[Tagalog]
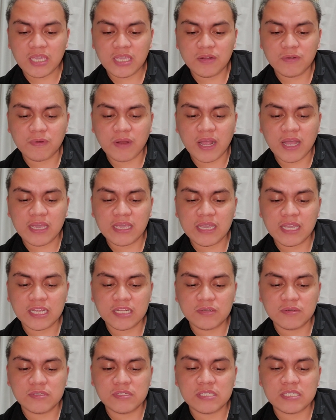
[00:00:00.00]

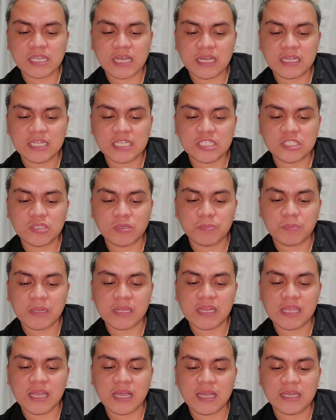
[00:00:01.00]
Ryan Gonzalez
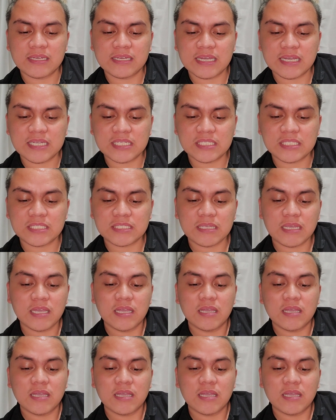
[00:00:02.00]
Supilianas.